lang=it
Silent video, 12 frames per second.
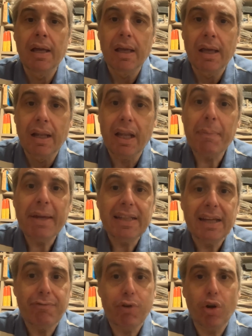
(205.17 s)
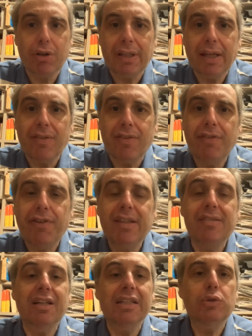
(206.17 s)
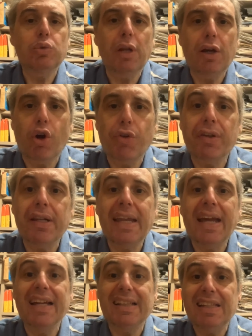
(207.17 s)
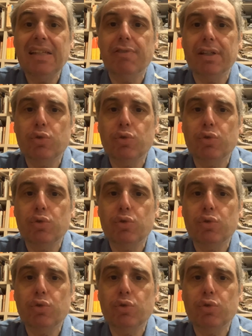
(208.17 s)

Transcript: La mente a volte si fissa sulle cose negative,